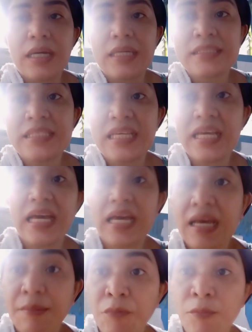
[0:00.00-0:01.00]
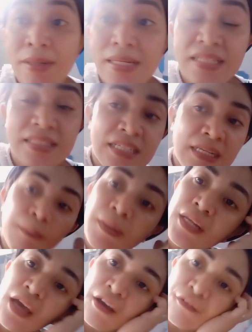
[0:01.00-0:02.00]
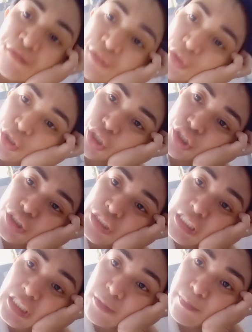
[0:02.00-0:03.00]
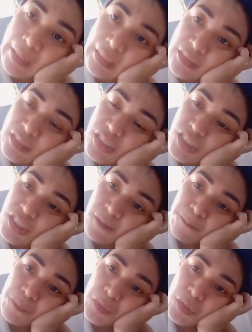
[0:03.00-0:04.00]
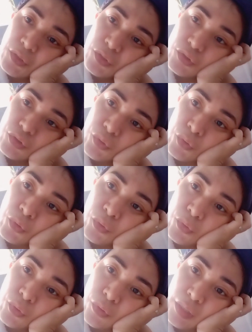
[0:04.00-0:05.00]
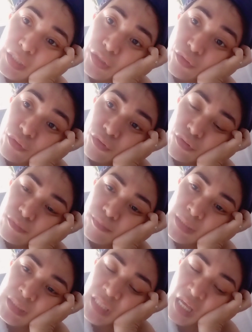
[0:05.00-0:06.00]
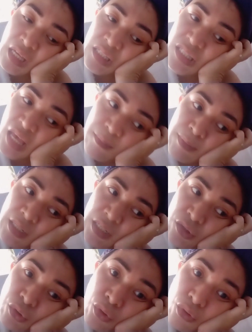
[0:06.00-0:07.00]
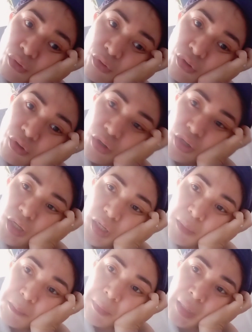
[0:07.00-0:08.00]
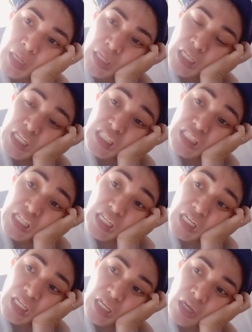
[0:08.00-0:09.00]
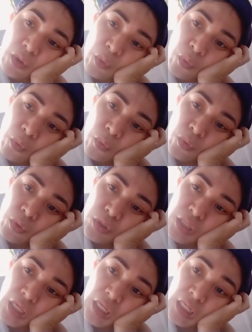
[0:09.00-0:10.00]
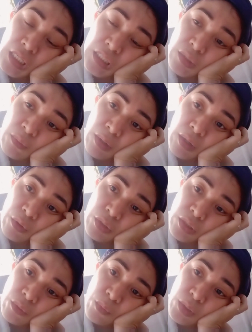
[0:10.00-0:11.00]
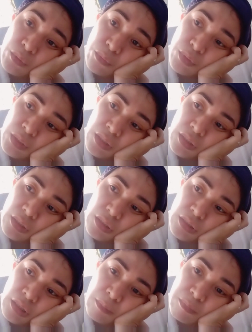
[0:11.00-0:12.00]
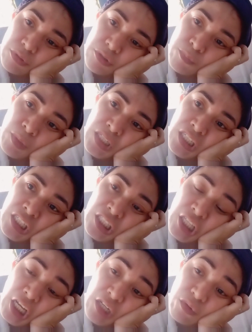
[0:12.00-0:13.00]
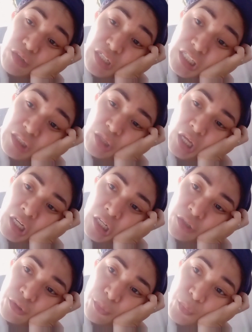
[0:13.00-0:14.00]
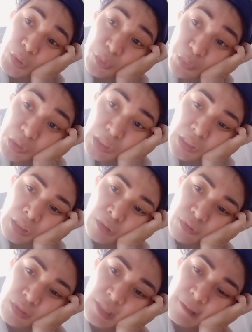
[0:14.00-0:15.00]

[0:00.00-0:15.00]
Kasi nga, bumalik na naman after 6 months. So, ayun, basta ang sabi ni Doc, pag inatake ako, take lang daw ako ng 1 week tapos, pag inatake ulit, another one week, ganun.